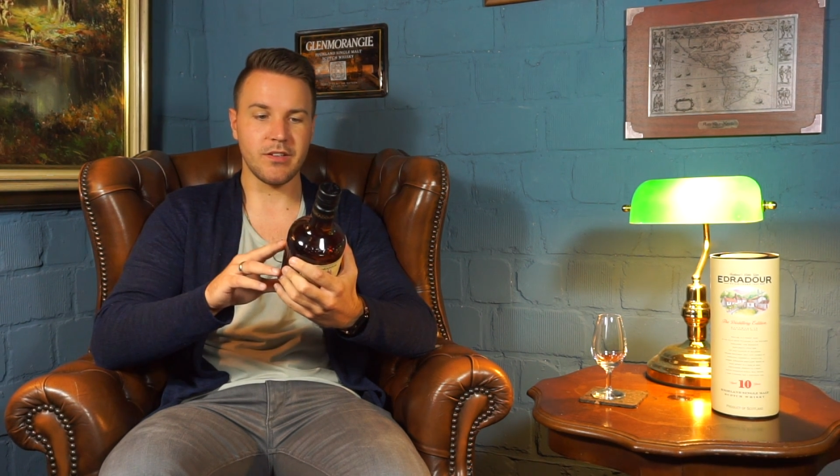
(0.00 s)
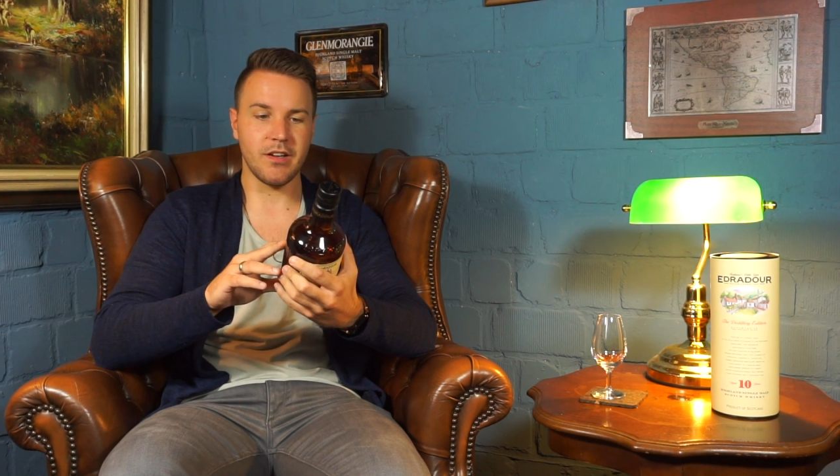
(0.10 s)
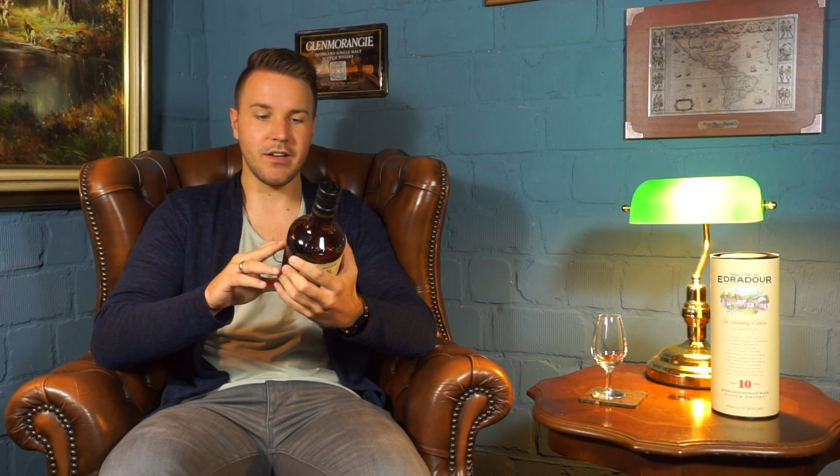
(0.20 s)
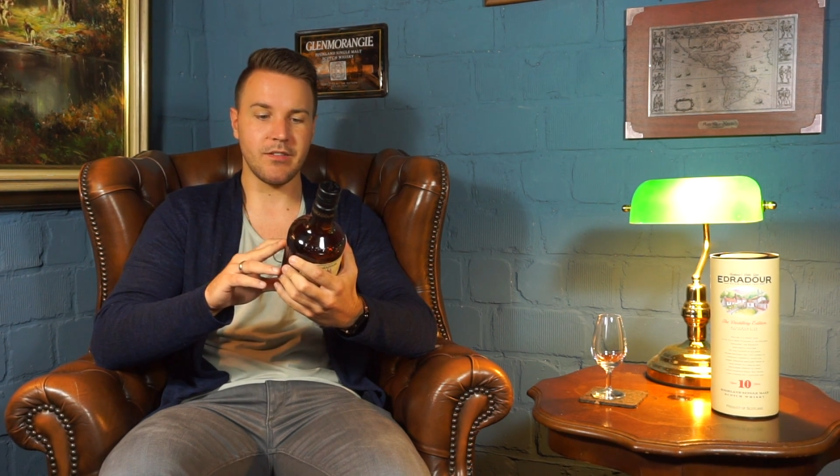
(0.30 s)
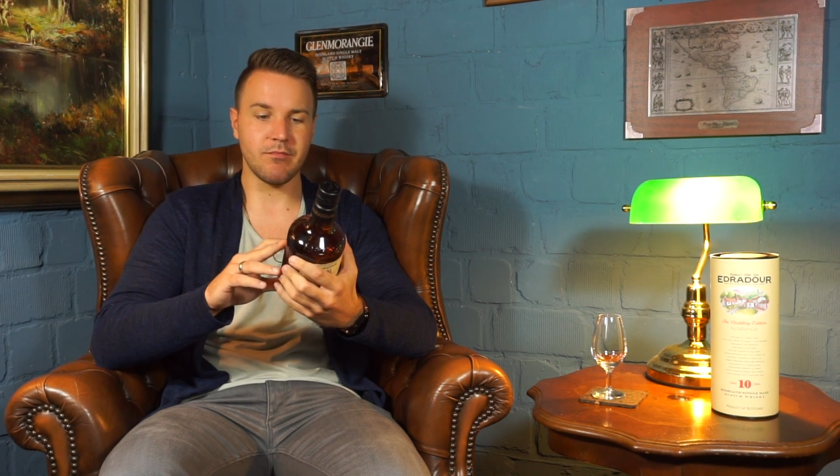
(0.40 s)

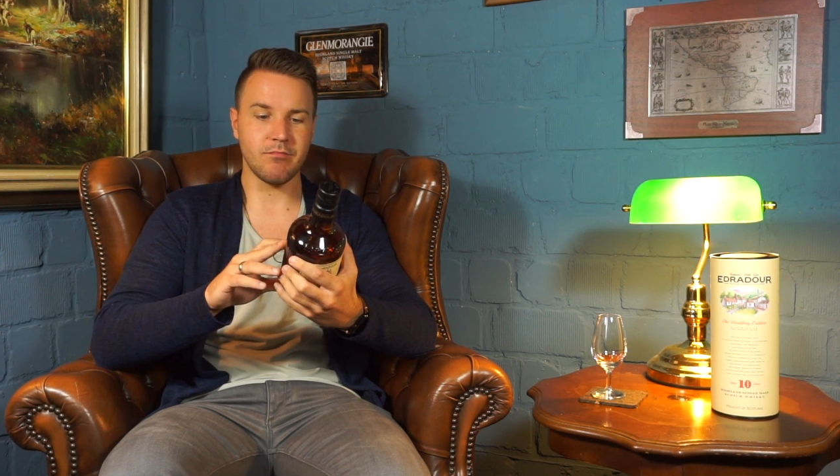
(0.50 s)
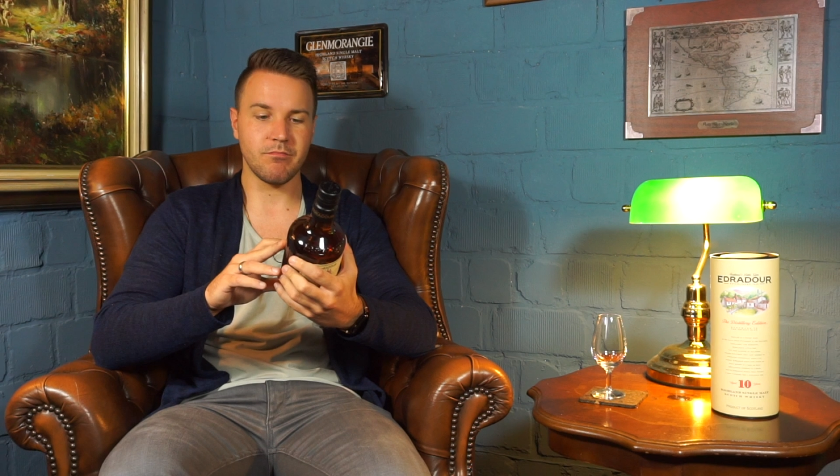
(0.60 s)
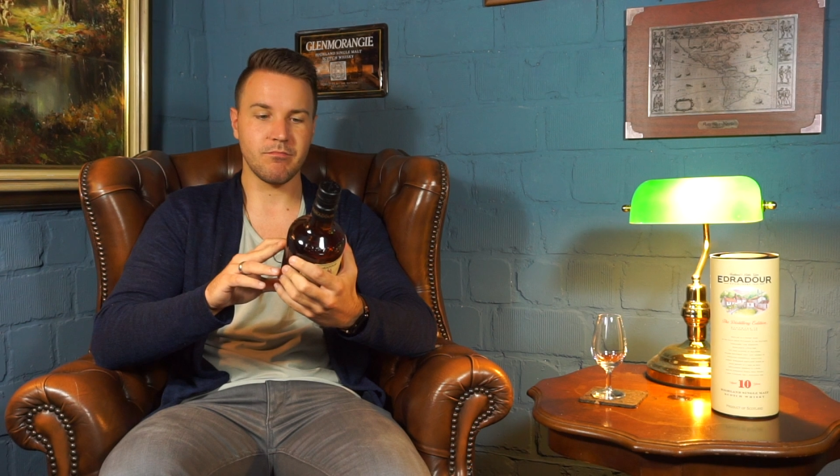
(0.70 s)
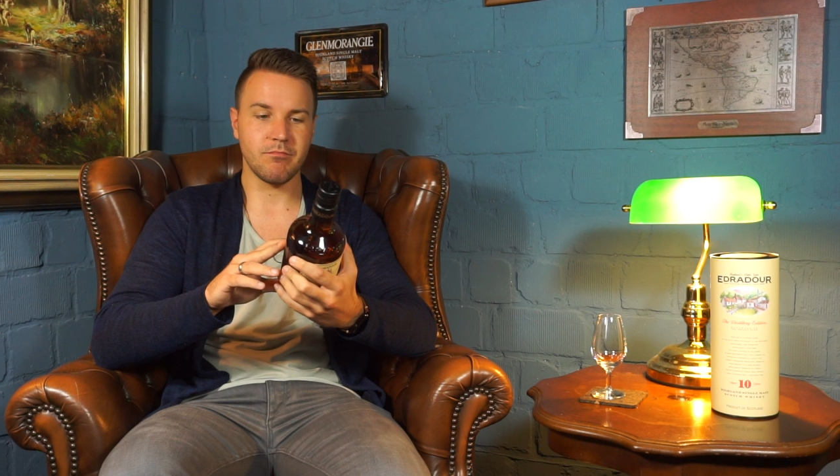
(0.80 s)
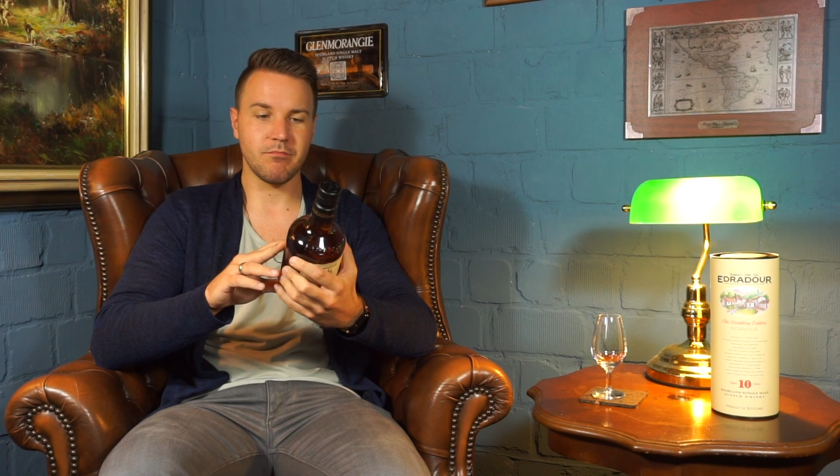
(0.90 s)
kleinen
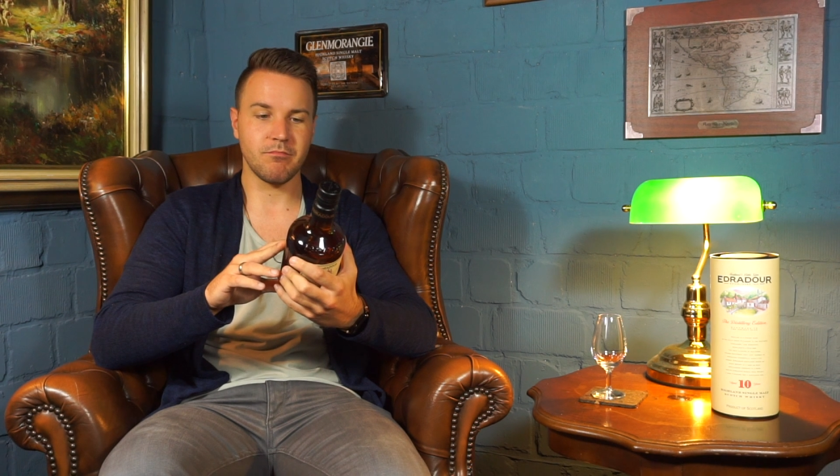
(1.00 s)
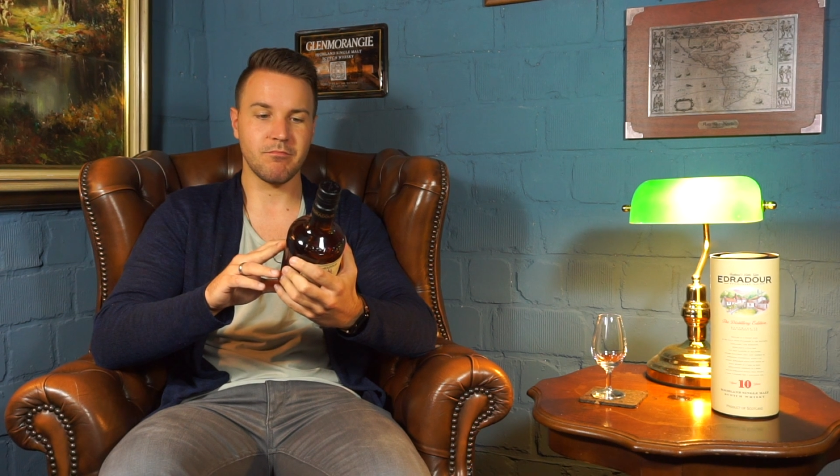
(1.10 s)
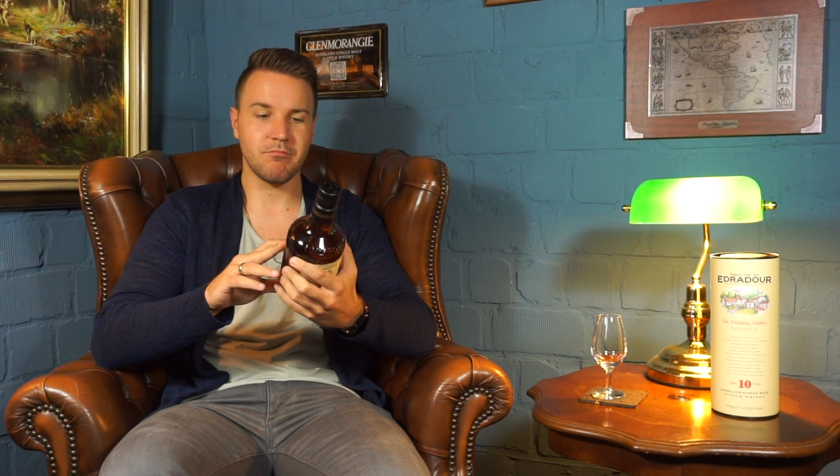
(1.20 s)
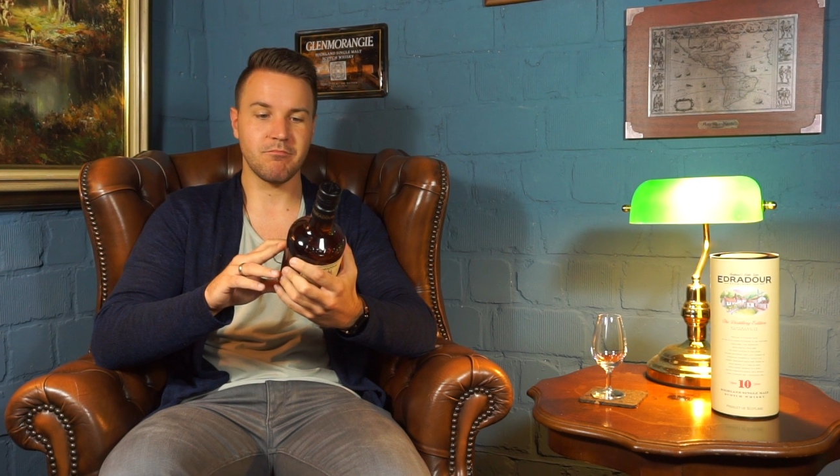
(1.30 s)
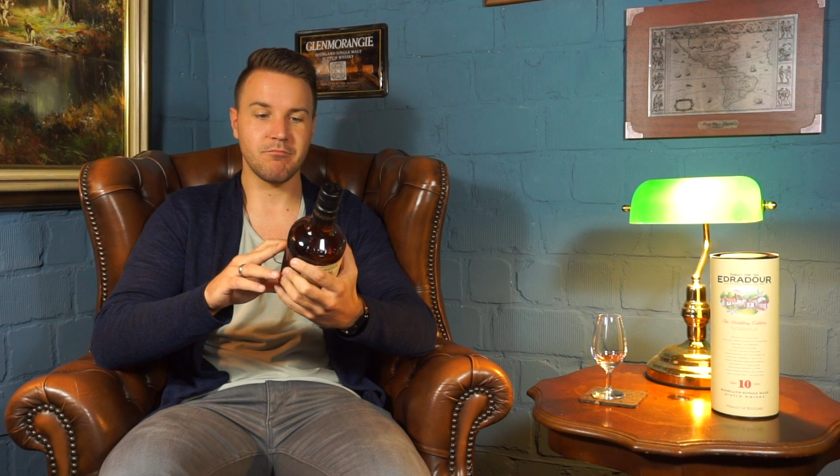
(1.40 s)

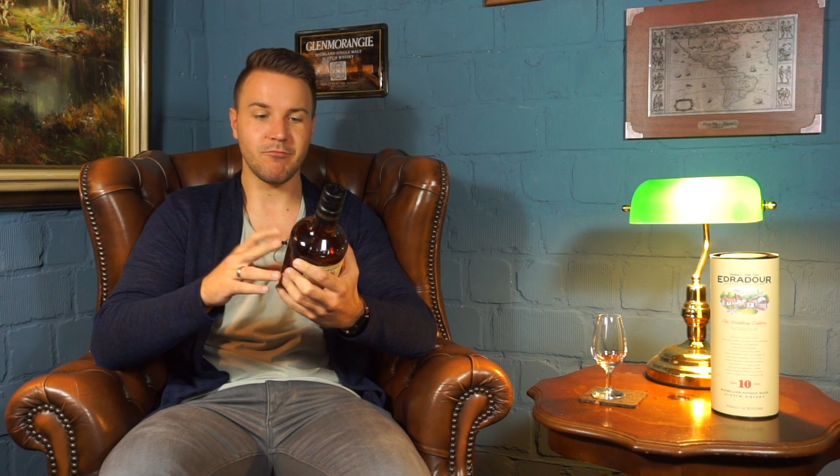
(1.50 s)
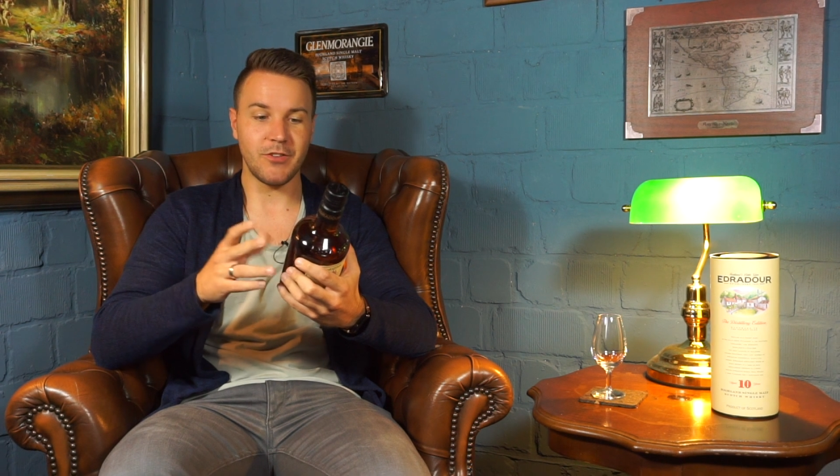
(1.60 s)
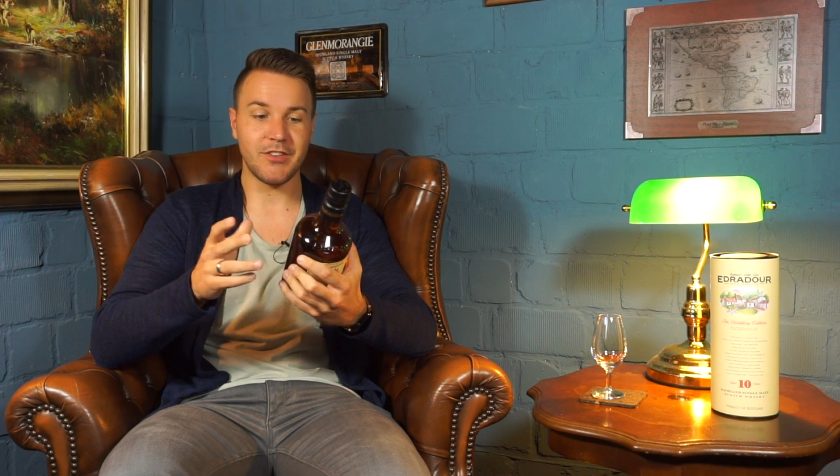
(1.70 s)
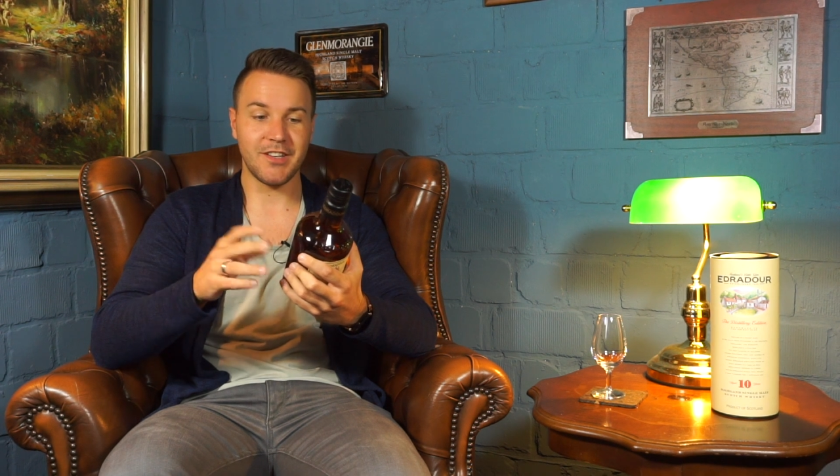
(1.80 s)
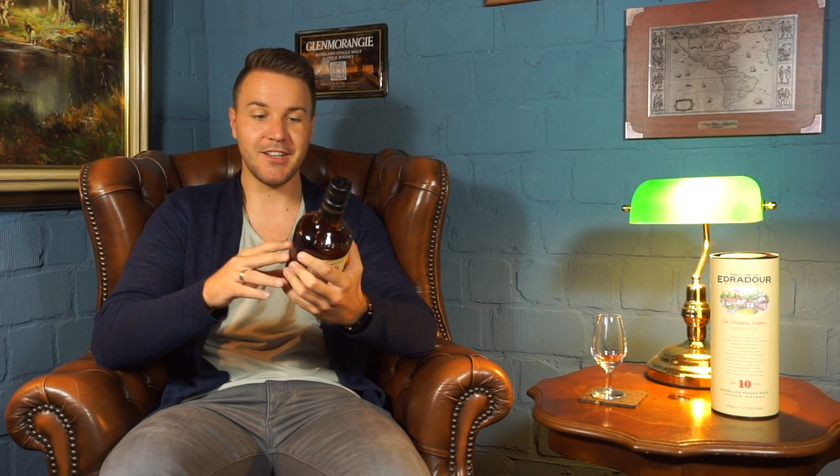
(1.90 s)

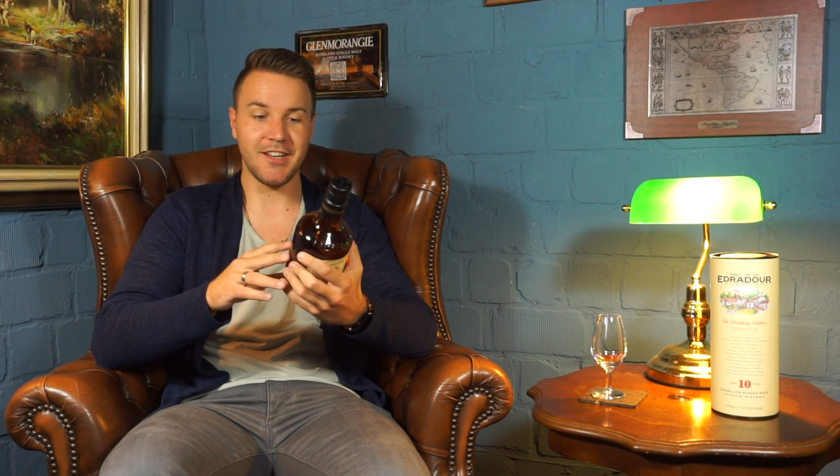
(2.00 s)
Whisky